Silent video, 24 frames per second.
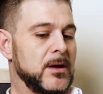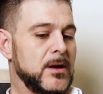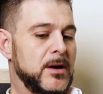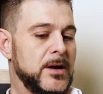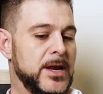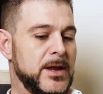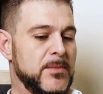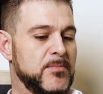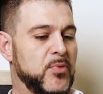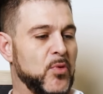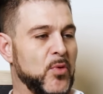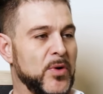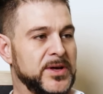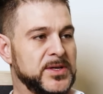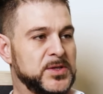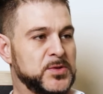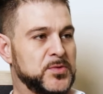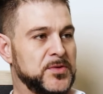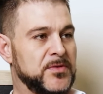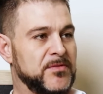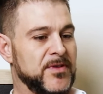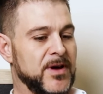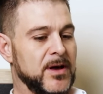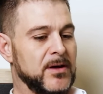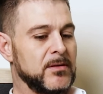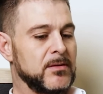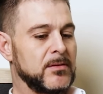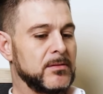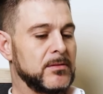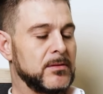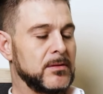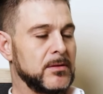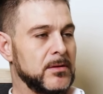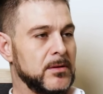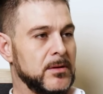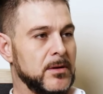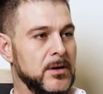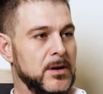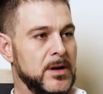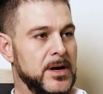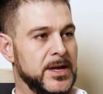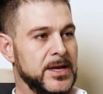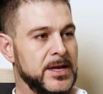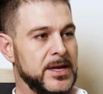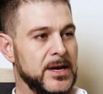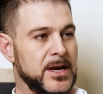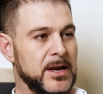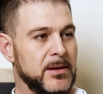les points suivants
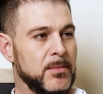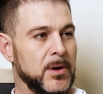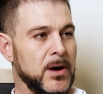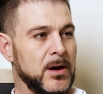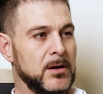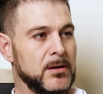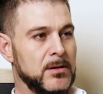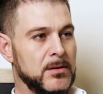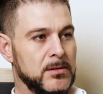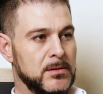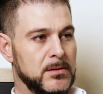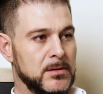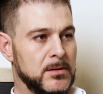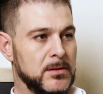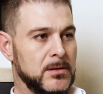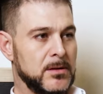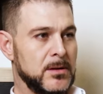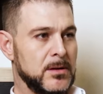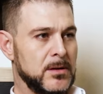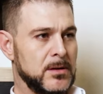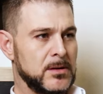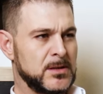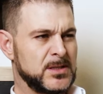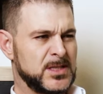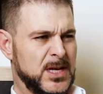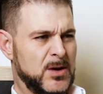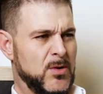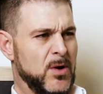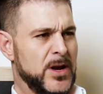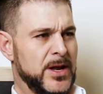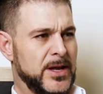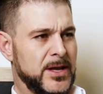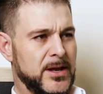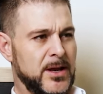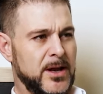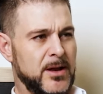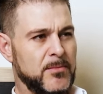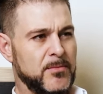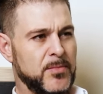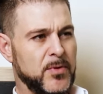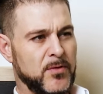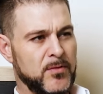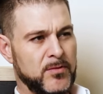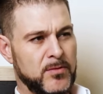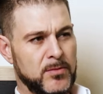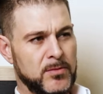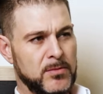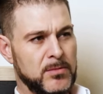l'équilibre, c'est quoi l'équilibre
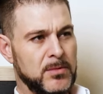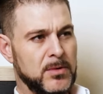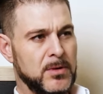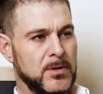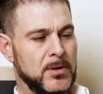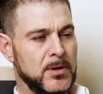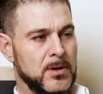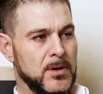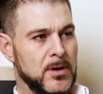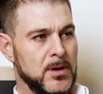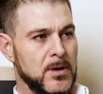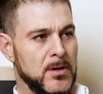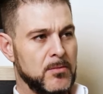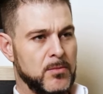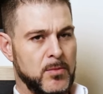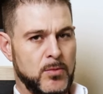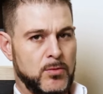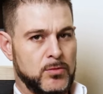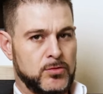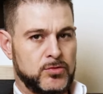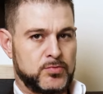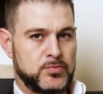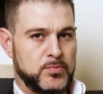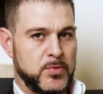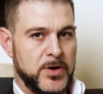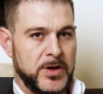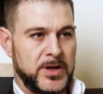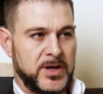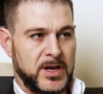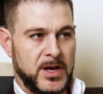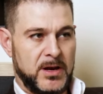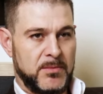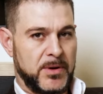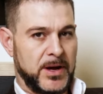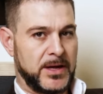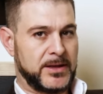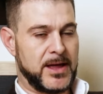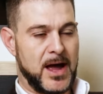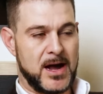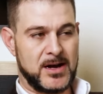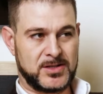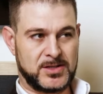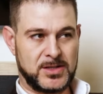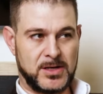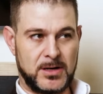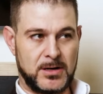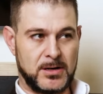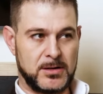pour vous? Non, je ne suis pas équilibré tant que
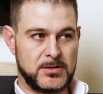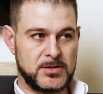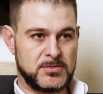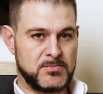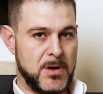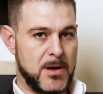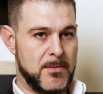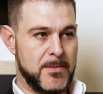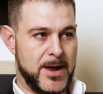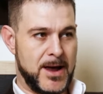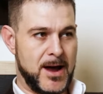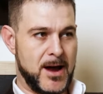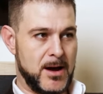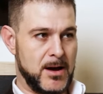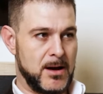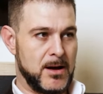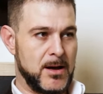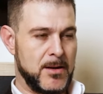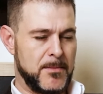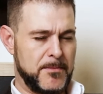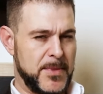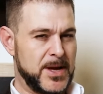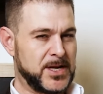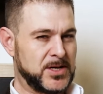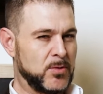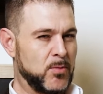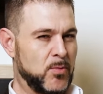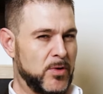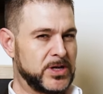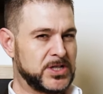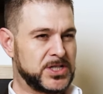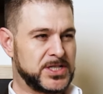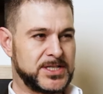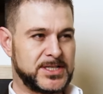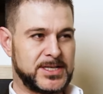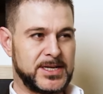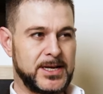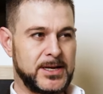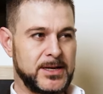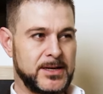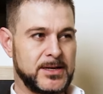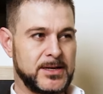ça. Je ne suis pas le meilleur. Mais au moins, je sais